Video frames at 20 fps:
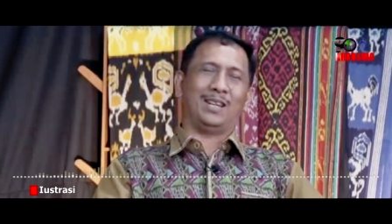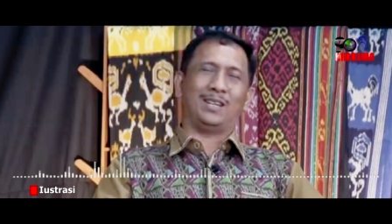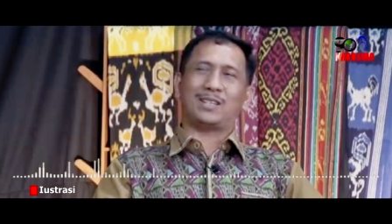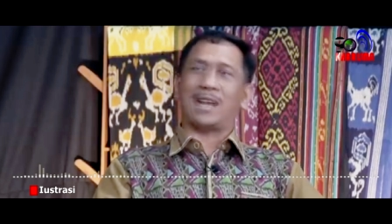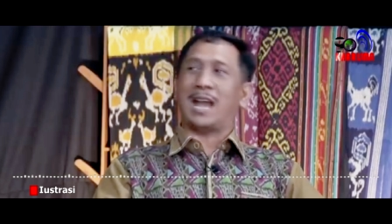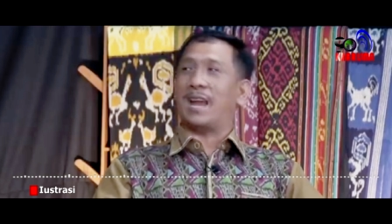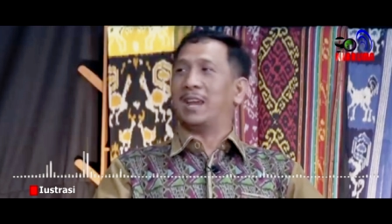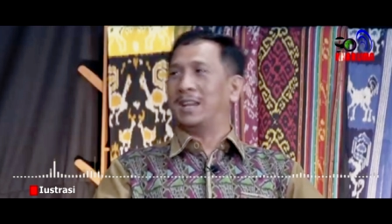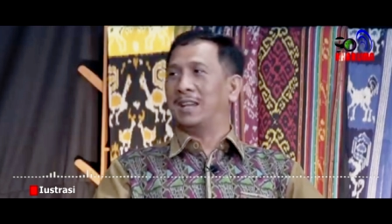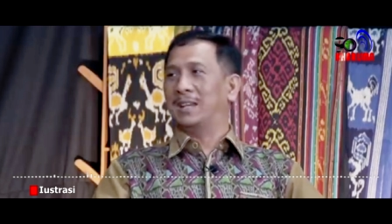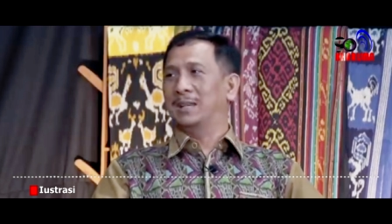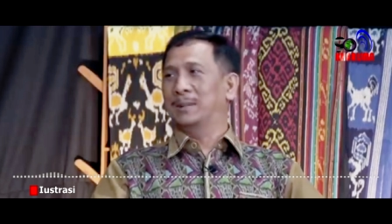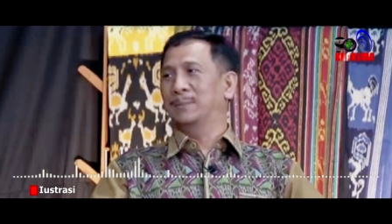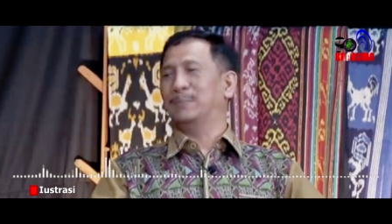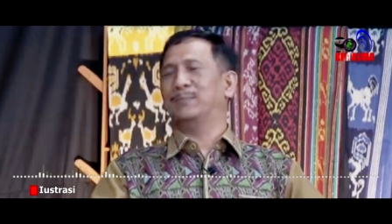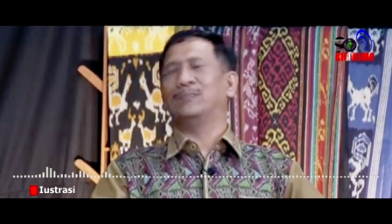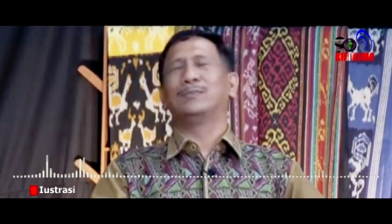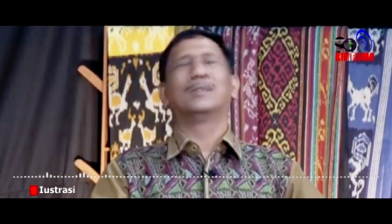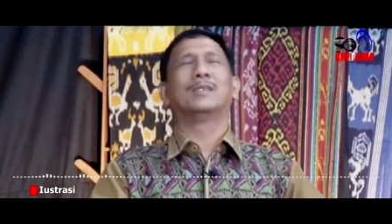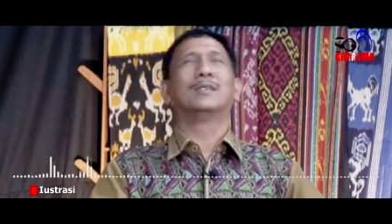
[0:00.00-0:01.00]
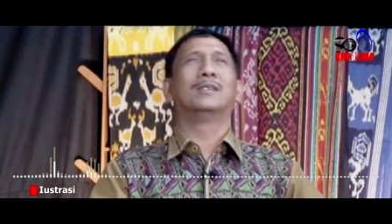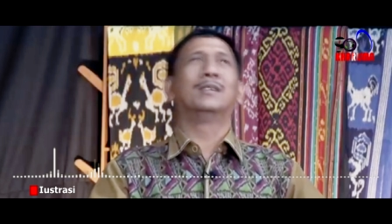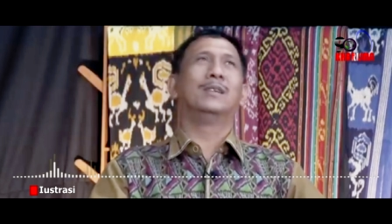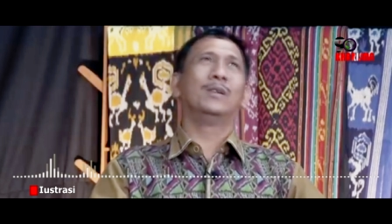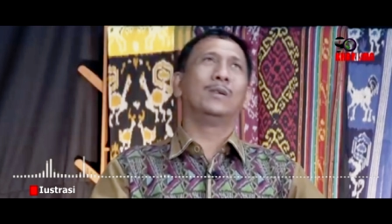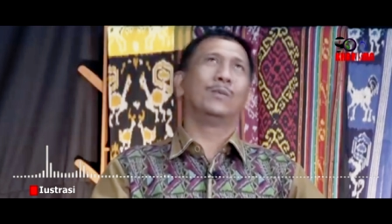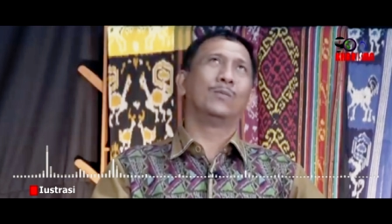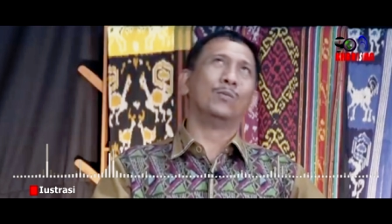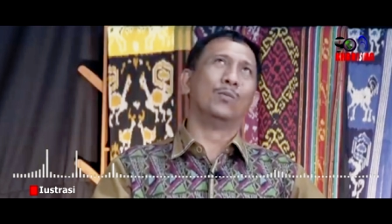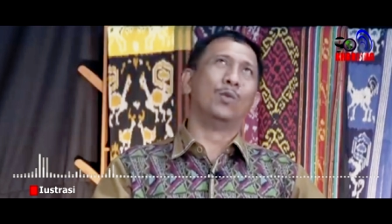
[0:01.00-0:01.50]
Pasek saat itu
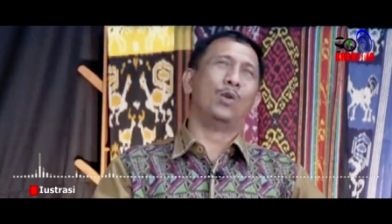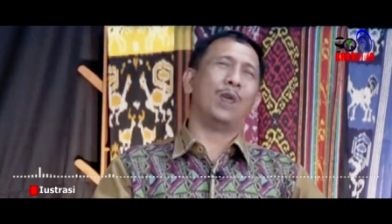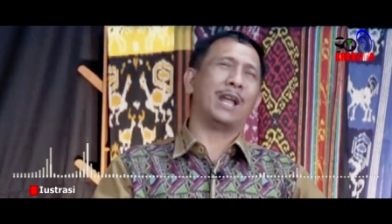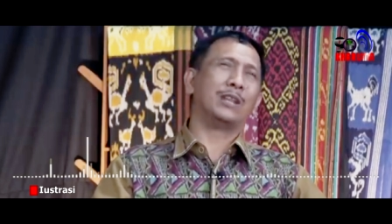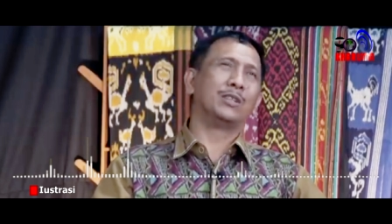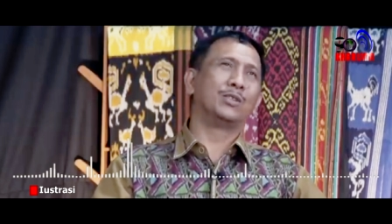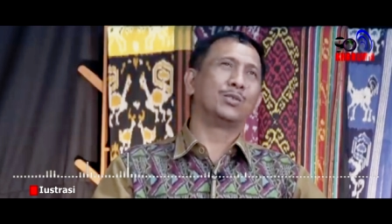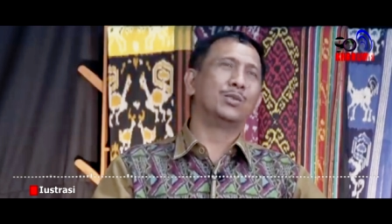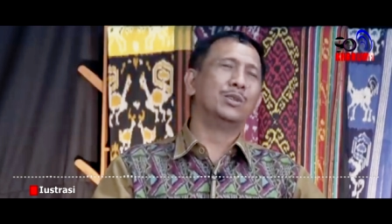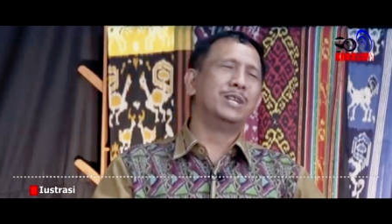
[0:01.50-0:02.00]
mengajak